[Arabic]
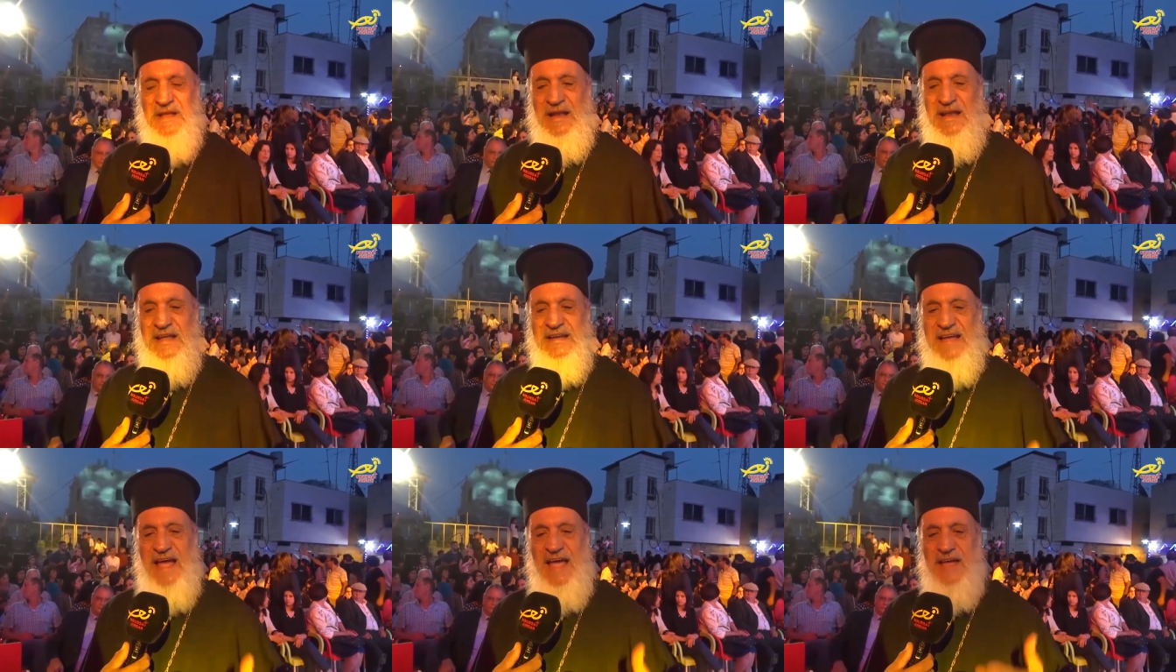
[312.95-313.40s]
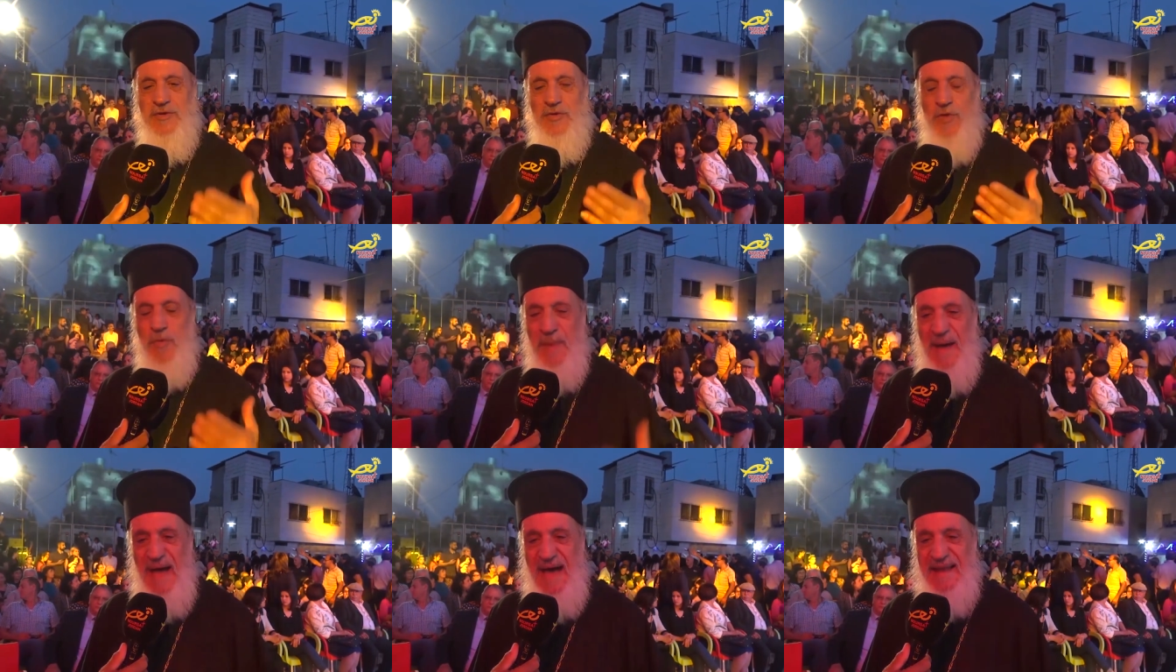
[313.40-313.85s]
لكي
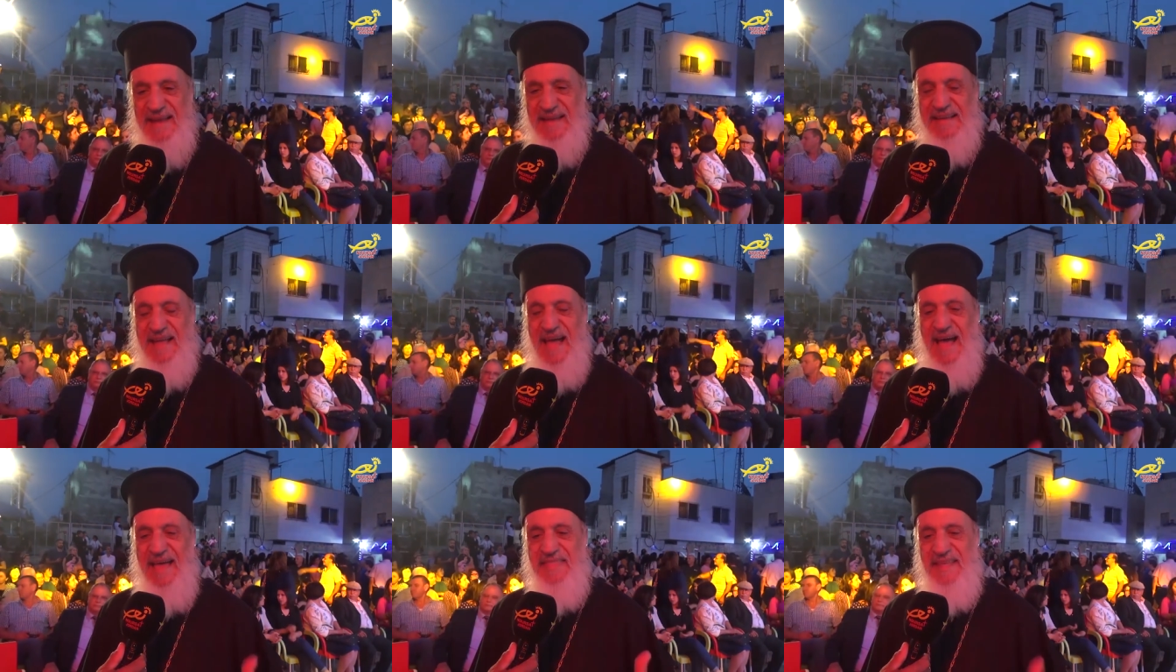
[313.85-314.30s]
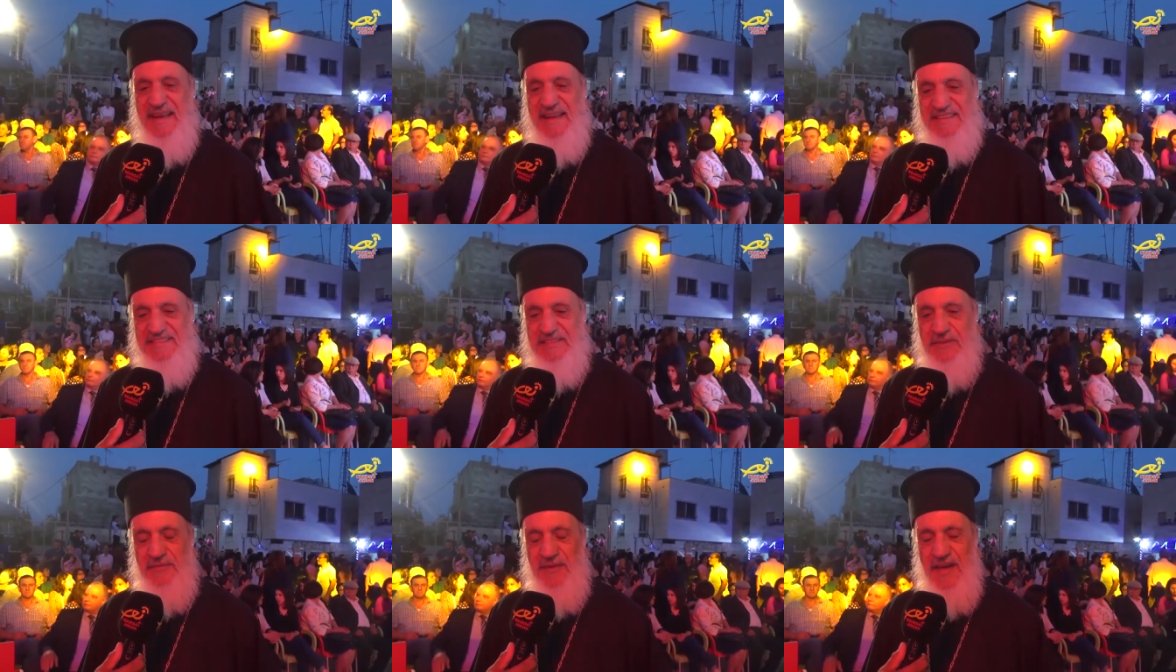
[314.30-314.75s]
نبارك هذا
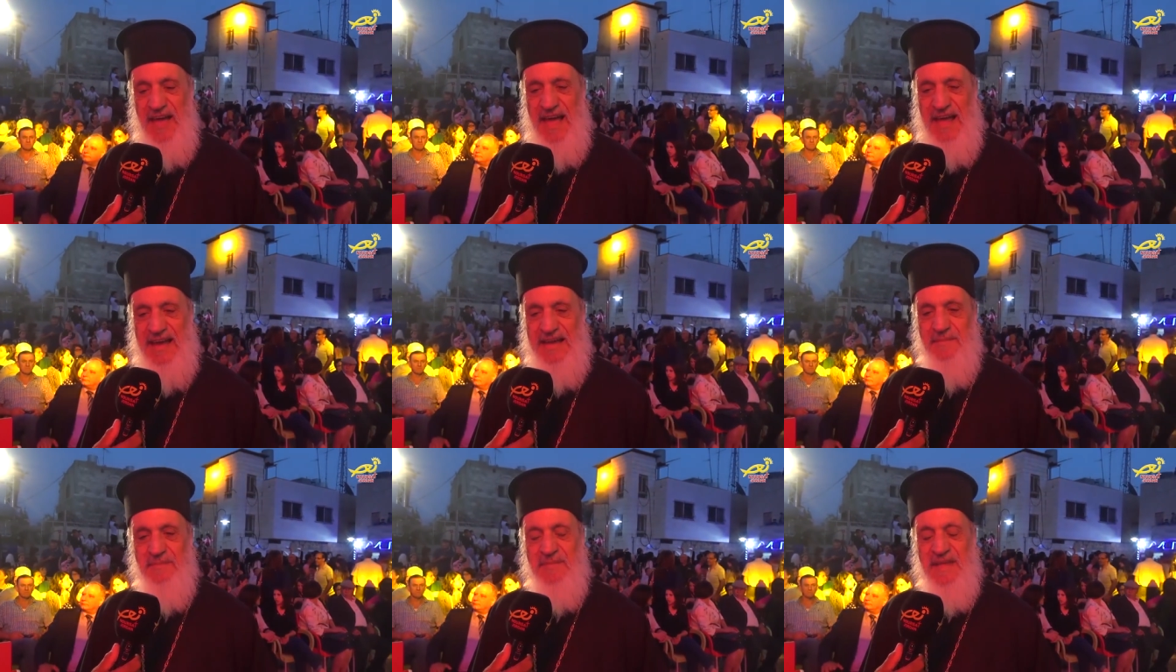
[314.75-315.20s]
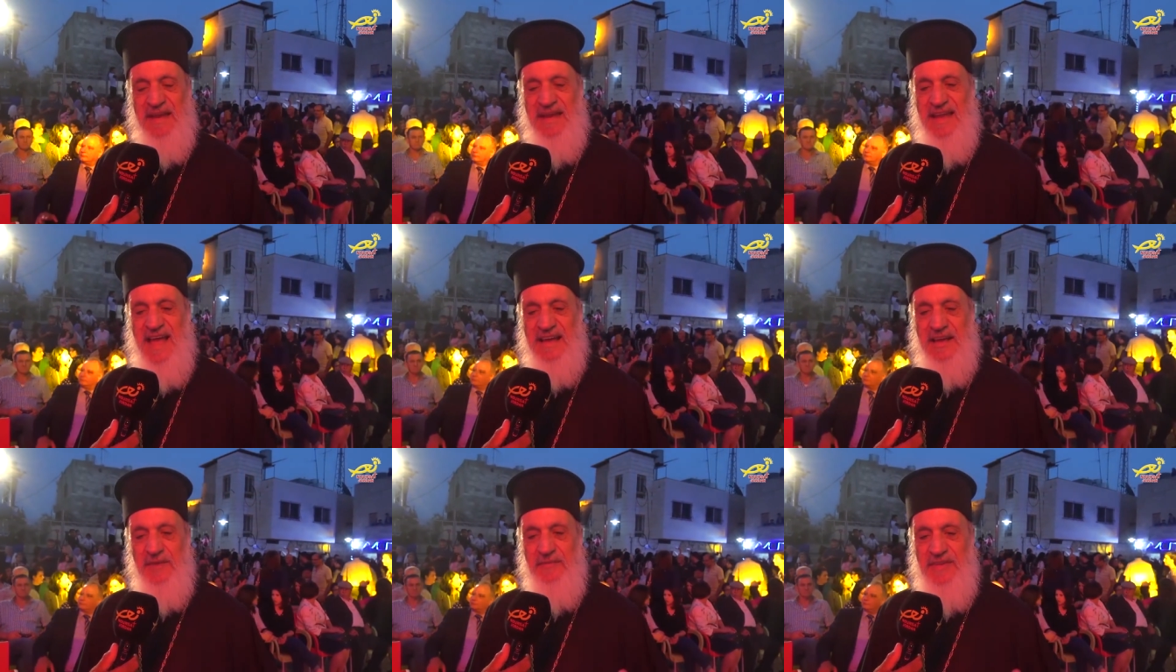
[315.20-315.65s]
الاحتفال
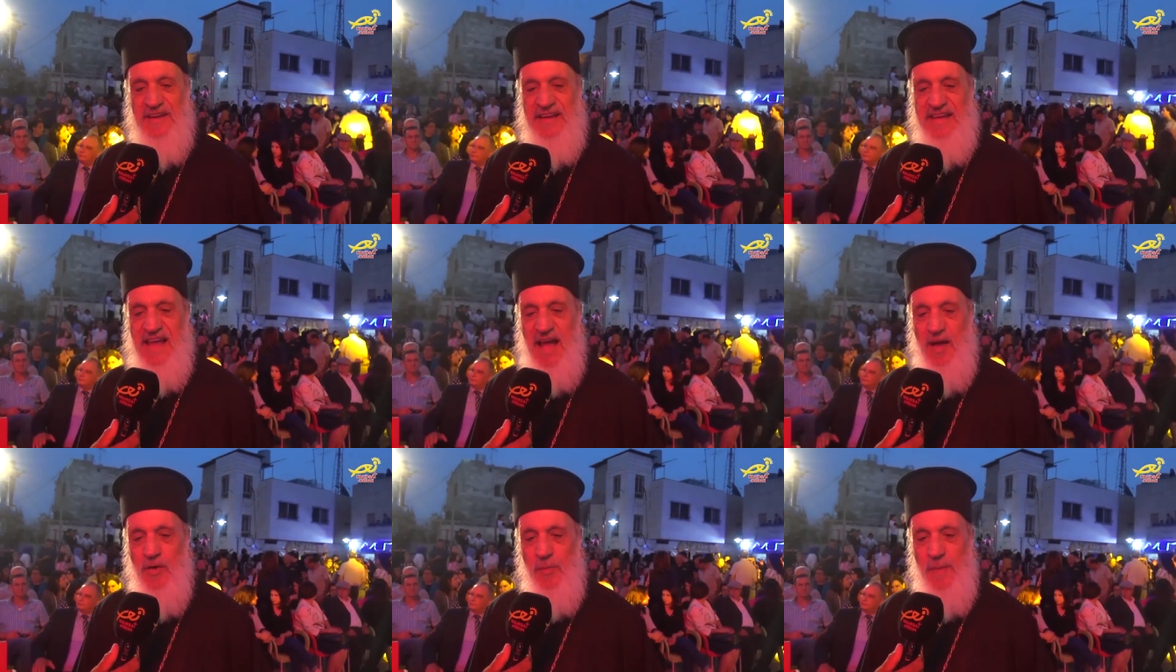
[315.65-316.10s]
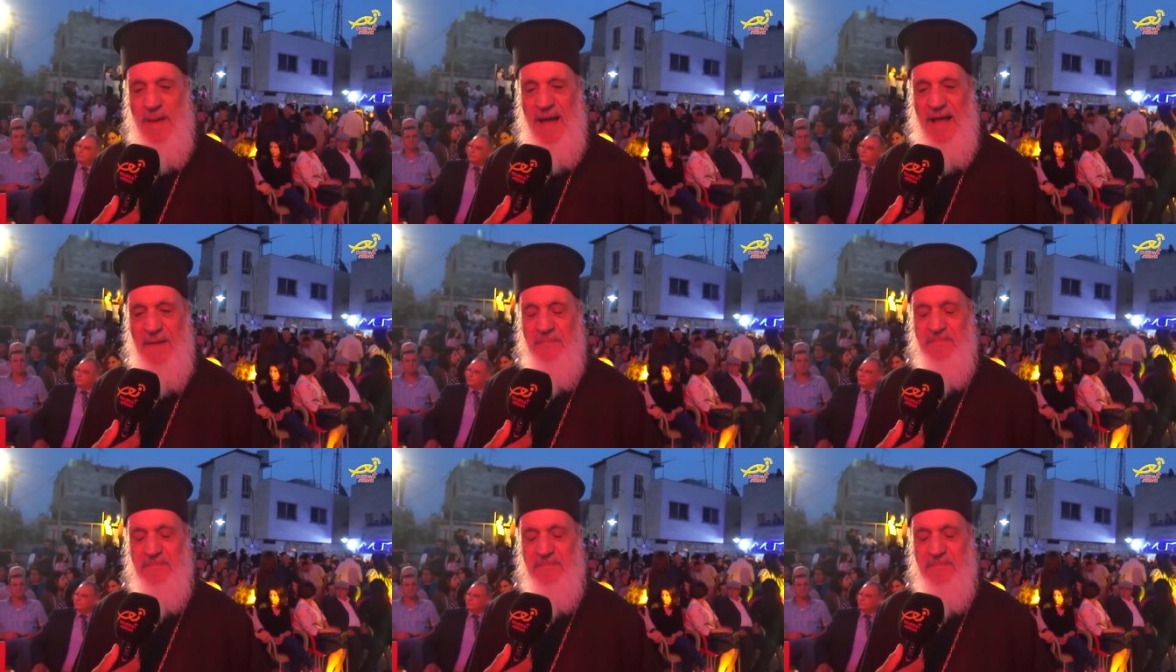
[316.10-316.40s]
نقف اليوم